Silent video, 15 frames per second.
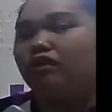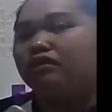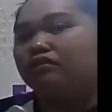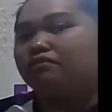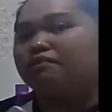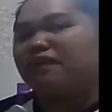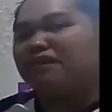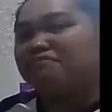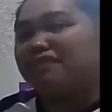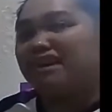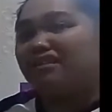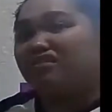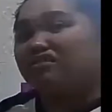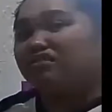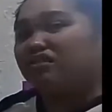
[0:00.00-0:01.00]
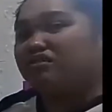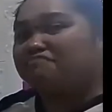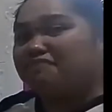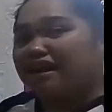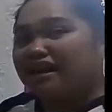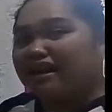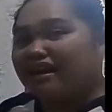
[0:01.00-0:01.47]
25. Meron
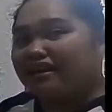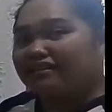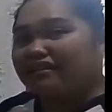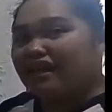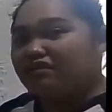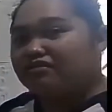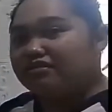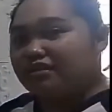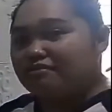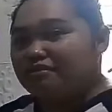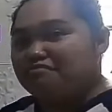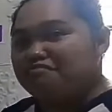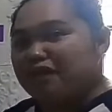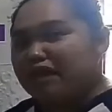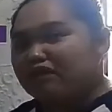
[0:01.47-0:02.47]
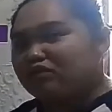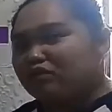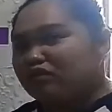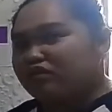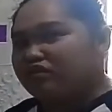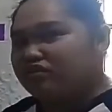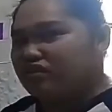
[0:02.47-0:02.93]
doon mga nakita ko 7
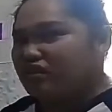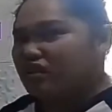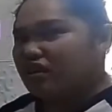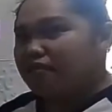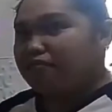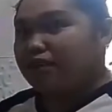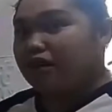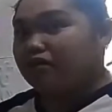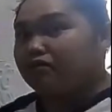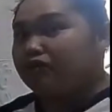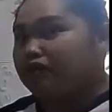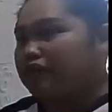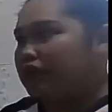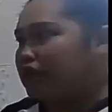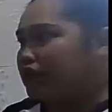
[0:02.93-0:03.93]
pesos. Meron ding